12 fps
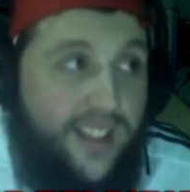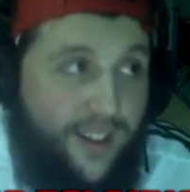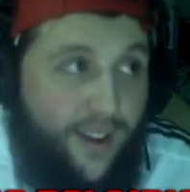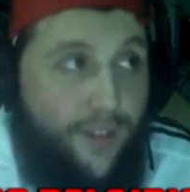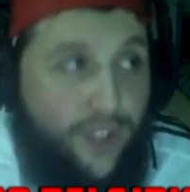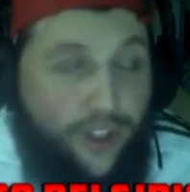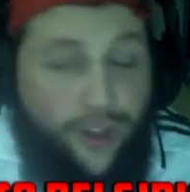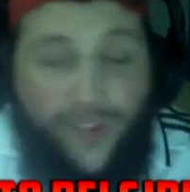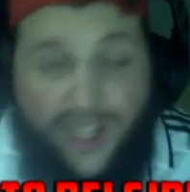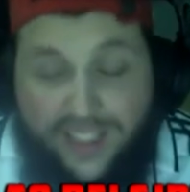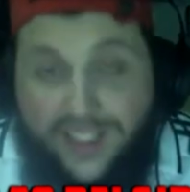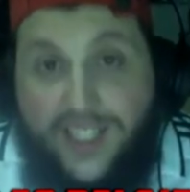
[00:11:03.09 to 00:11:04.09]
Ya habéis visto que
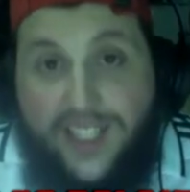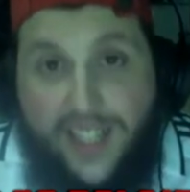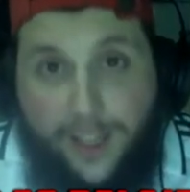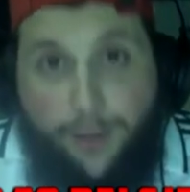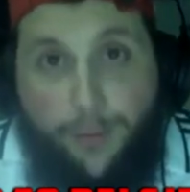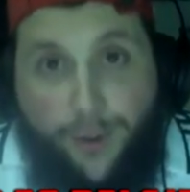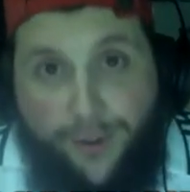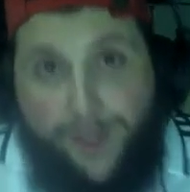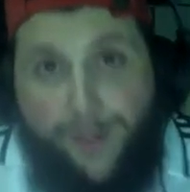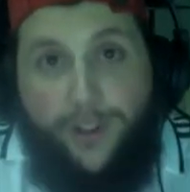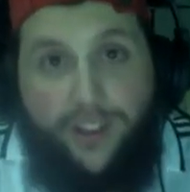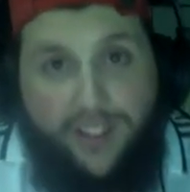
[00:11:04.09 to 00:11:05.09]
Fellaini se ha sacado, por
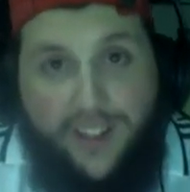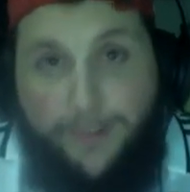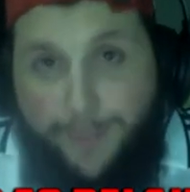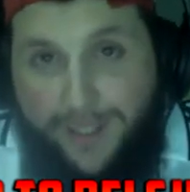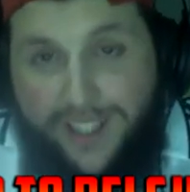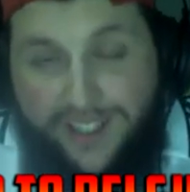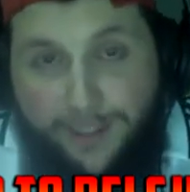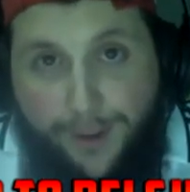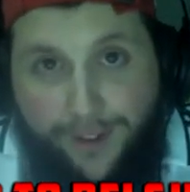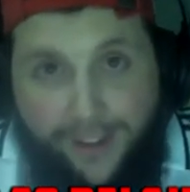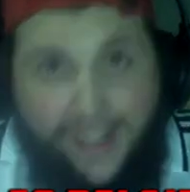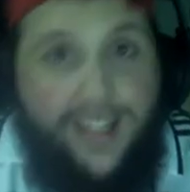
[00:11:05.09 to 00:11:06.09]
favor, respetad siempre
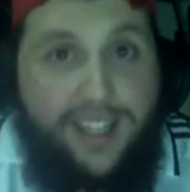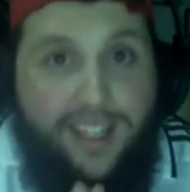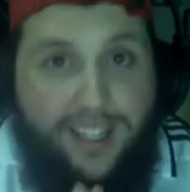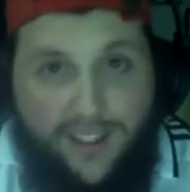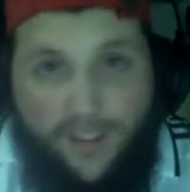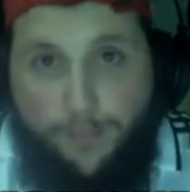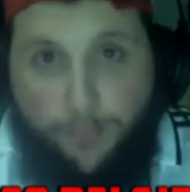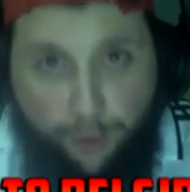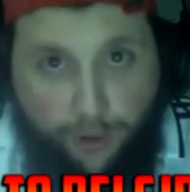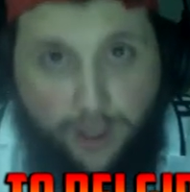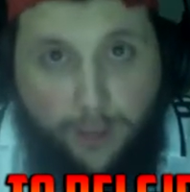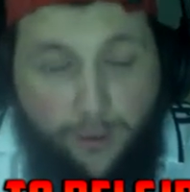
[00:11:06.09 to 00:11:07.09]
siempre Fellaini es el
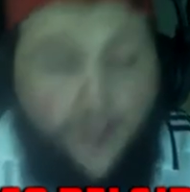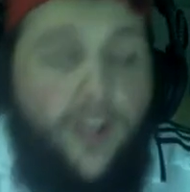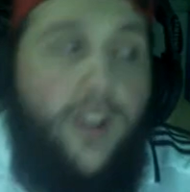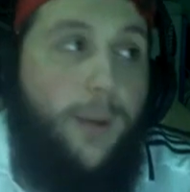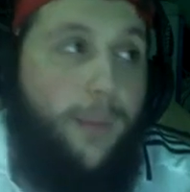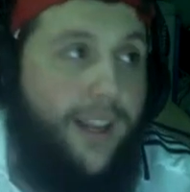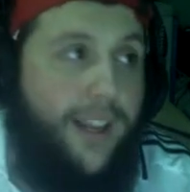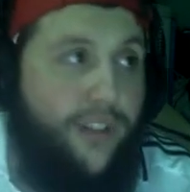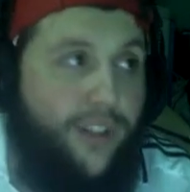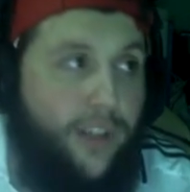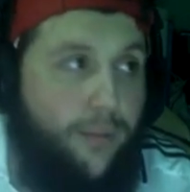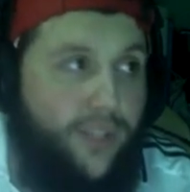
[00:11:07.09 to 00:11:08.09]
puto amo, ¿vale?
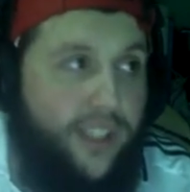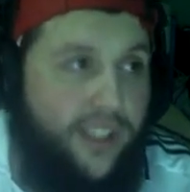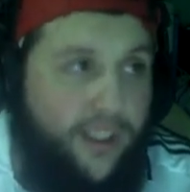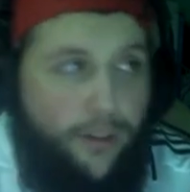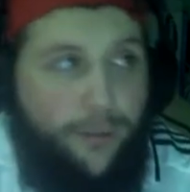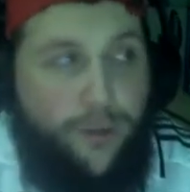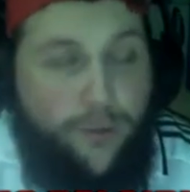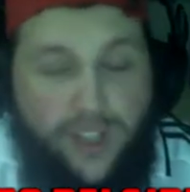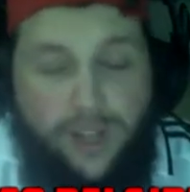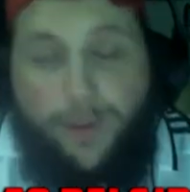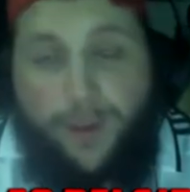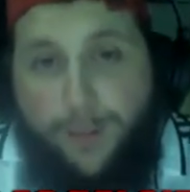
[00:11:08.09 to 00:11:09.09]
Yo sé que a mucha gente no le puede
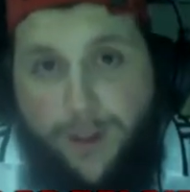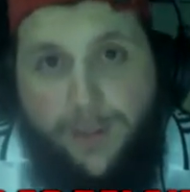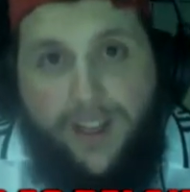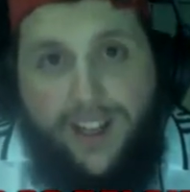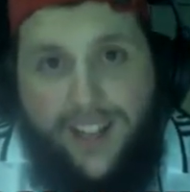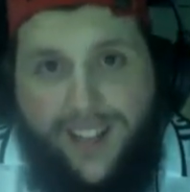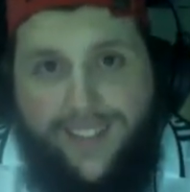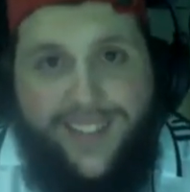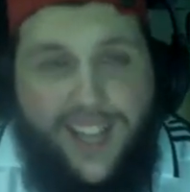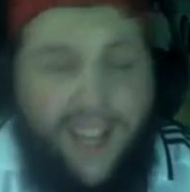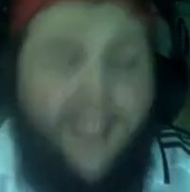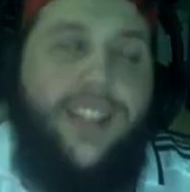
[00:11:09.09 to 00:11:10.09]
gustar, pero a mí me
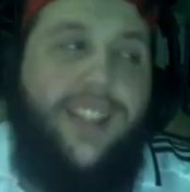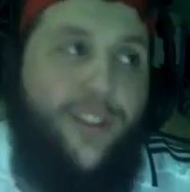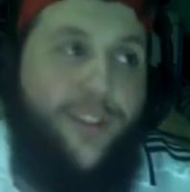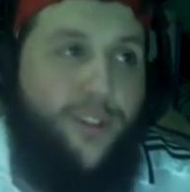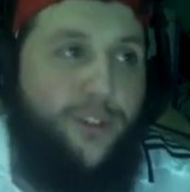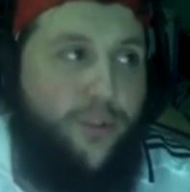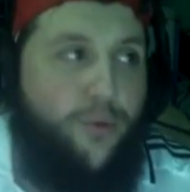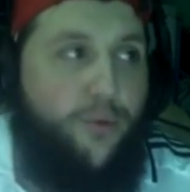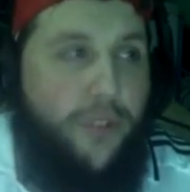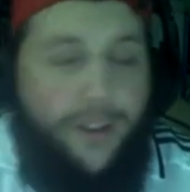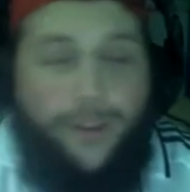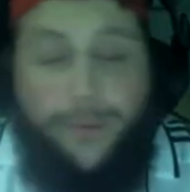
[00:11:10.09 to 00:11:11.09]
encanta y yo creo que es un
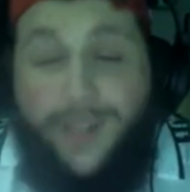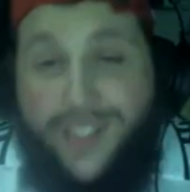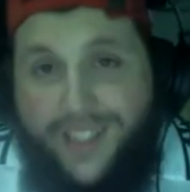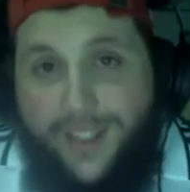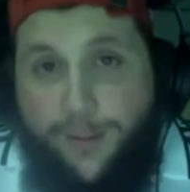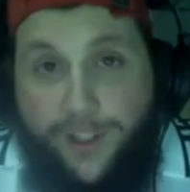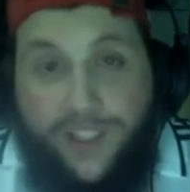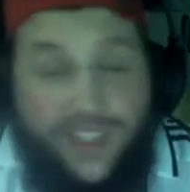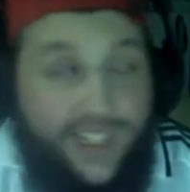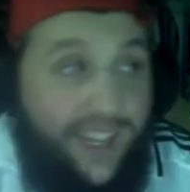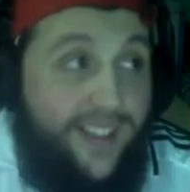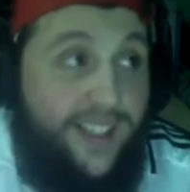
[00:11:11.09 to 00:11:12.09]
jugador bastante bueno.
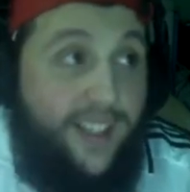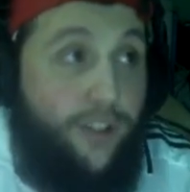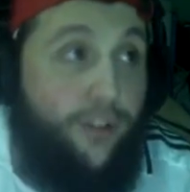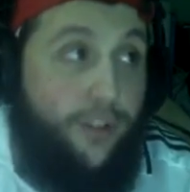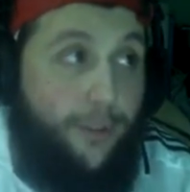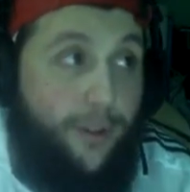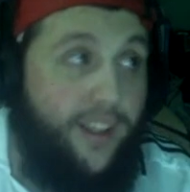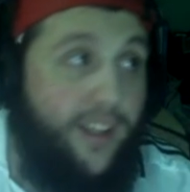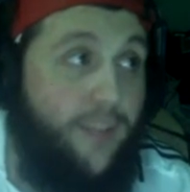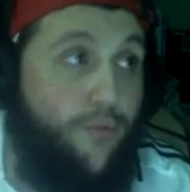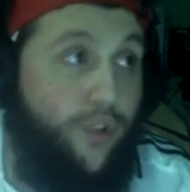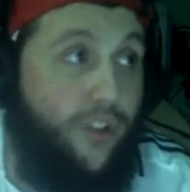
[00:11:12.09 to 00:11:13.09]
Así que nada, chicos, espero que
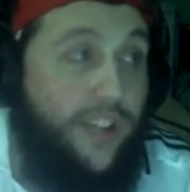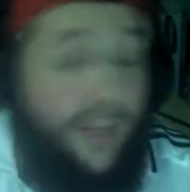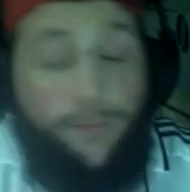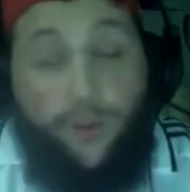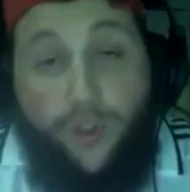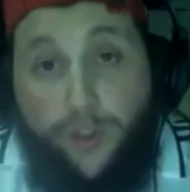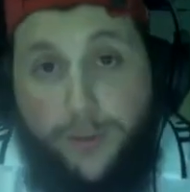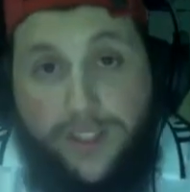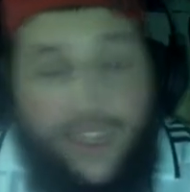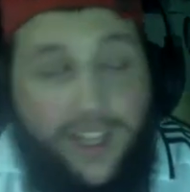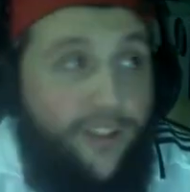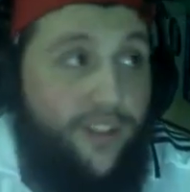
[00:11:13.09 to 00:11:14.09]
dejéis muchos likes, muchos
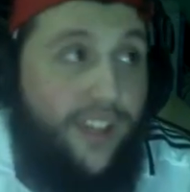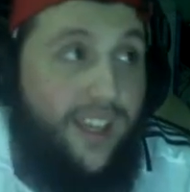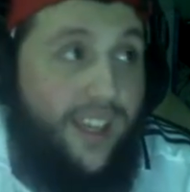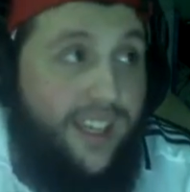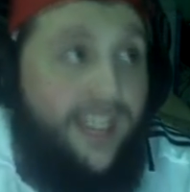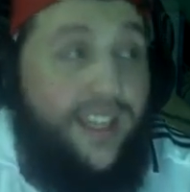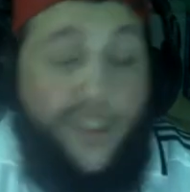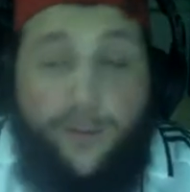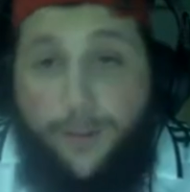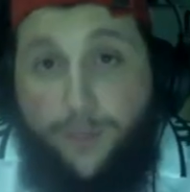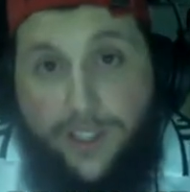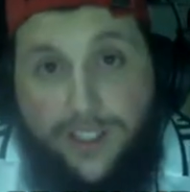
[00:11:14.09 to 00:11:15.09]
comentarios y que nos
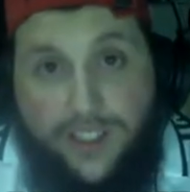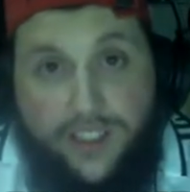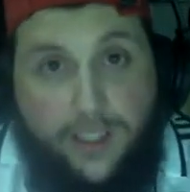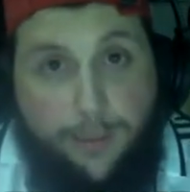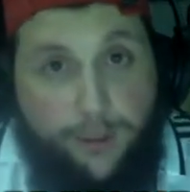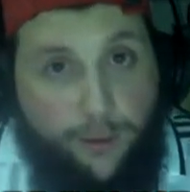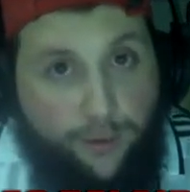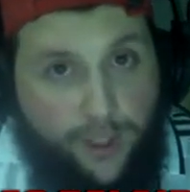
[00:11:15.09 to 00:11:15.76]
vemos en el siguiente capítulo.